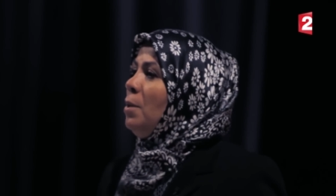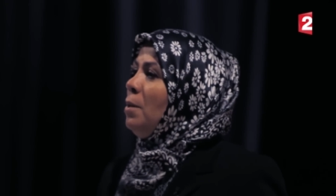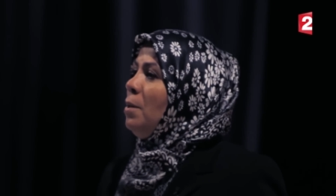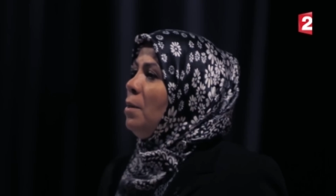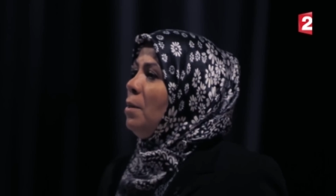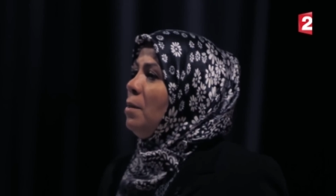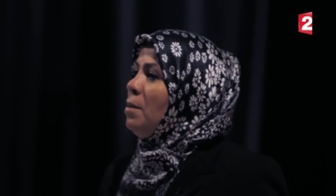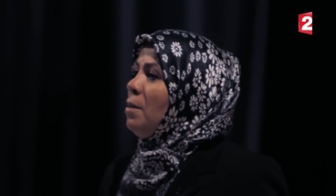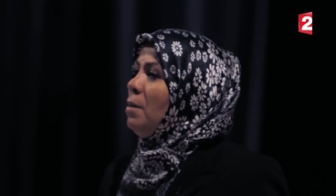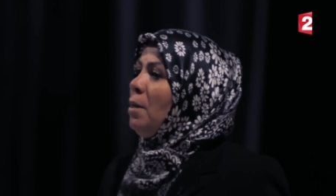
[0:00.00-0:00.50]

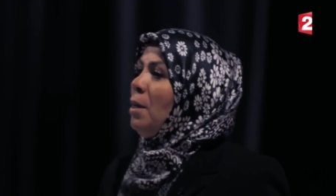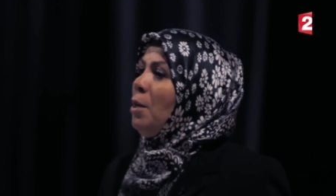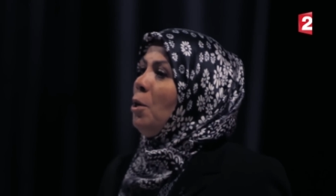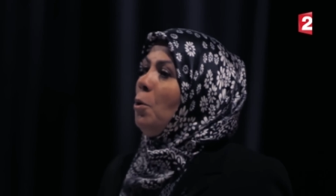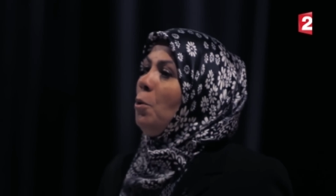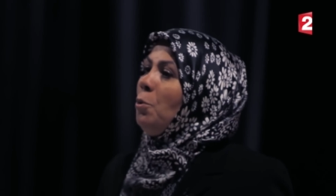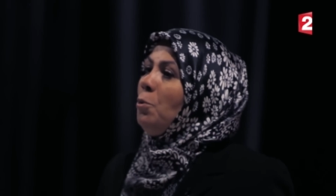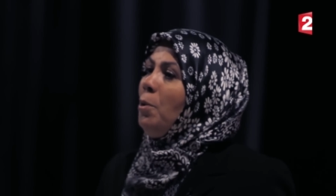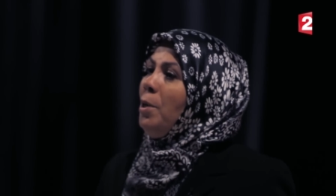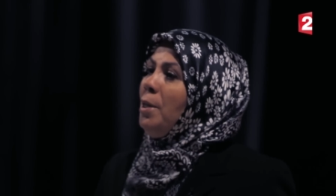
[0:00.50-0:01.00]
C'est un héros
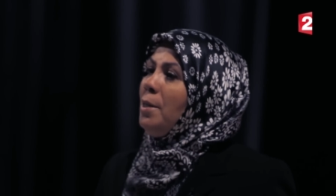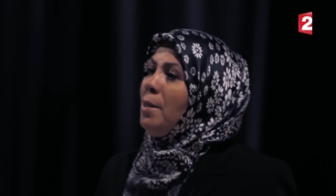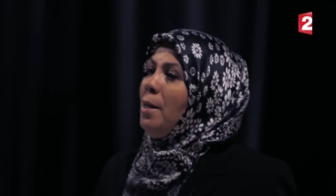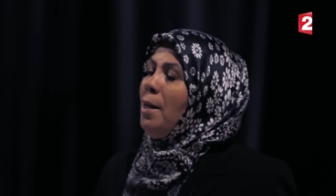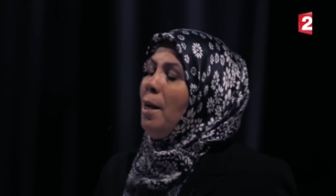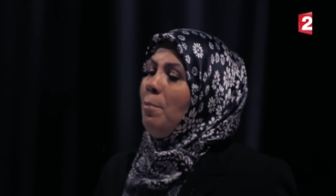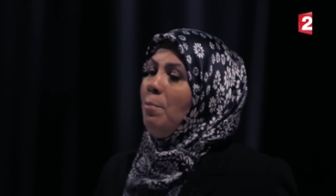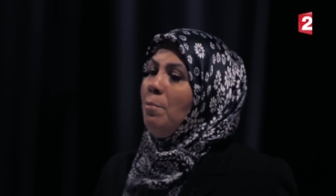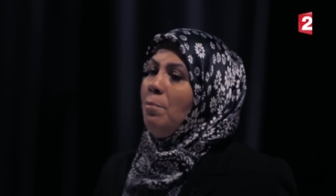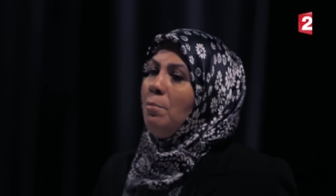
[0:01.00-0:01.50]
de l'islam.
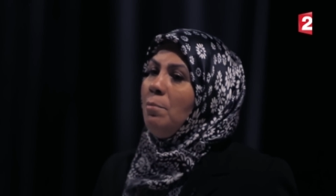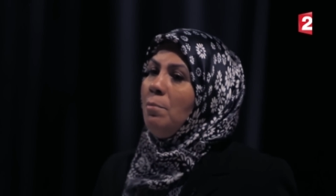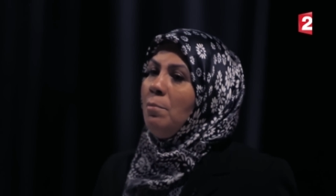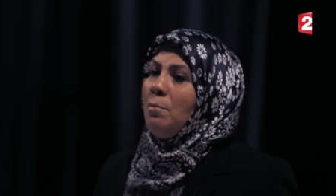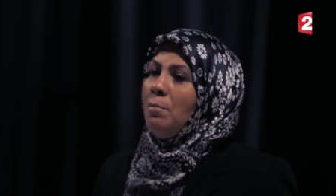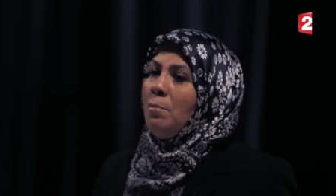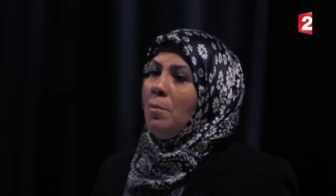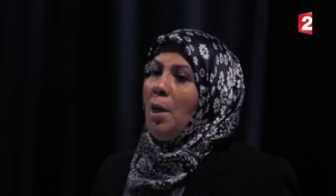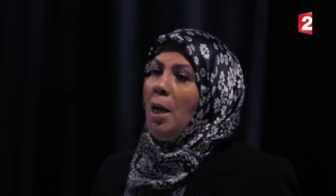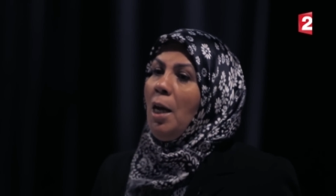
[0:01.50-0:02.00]

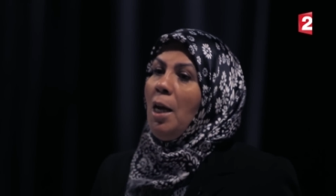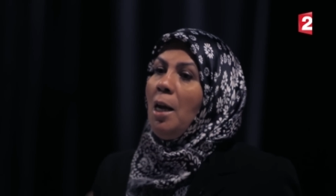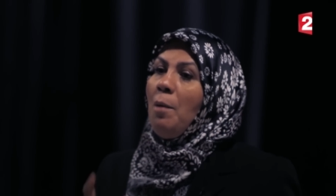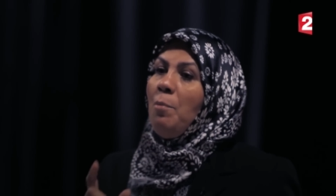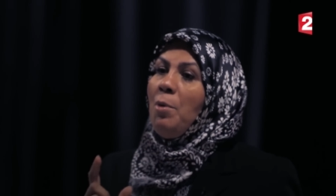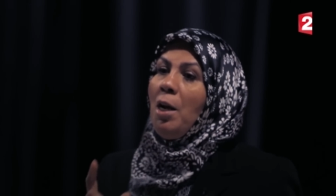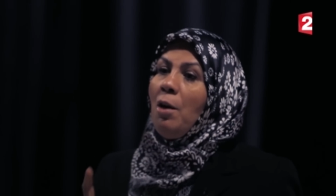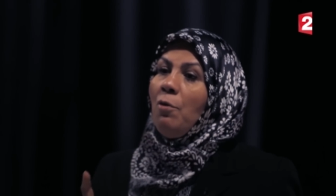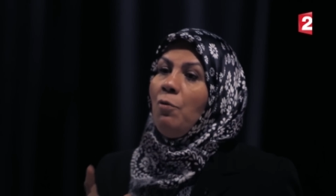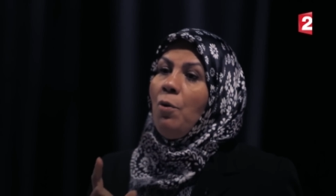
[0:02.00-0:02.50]
Il a mis
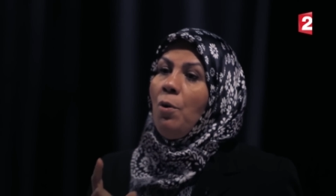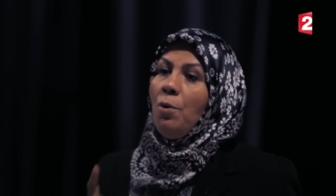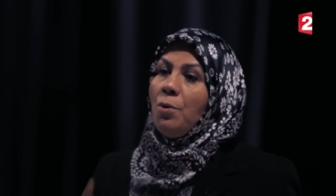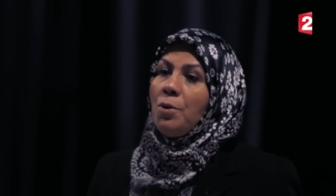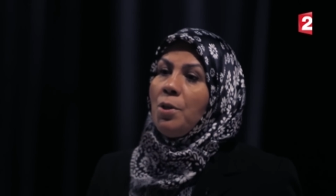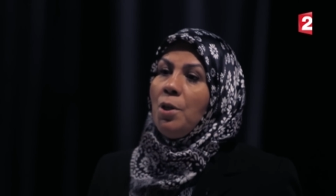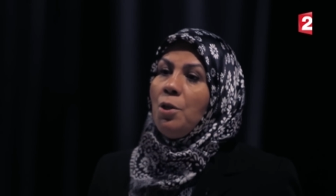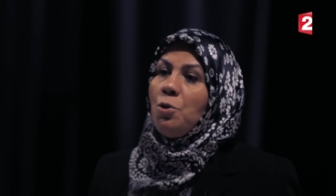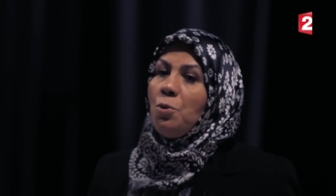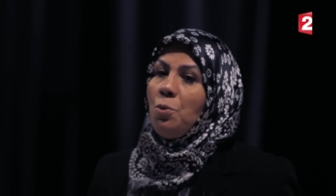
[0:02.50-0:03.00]
la France
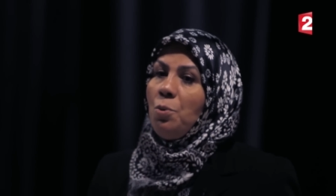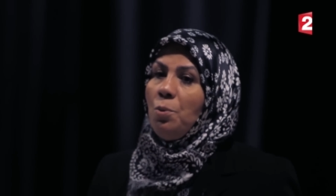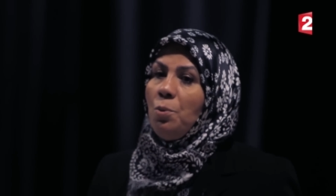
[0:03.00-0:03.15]
à genoux.